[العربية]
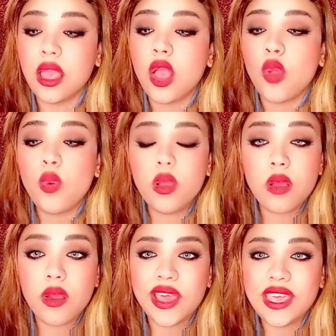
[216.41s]

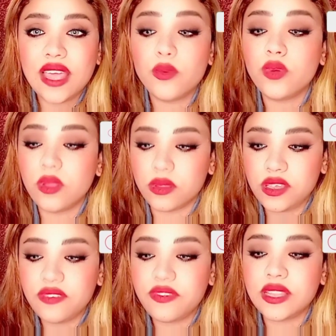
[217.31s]
وقائيا
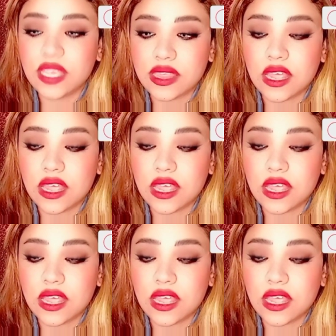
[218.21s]
ولطيفا جدا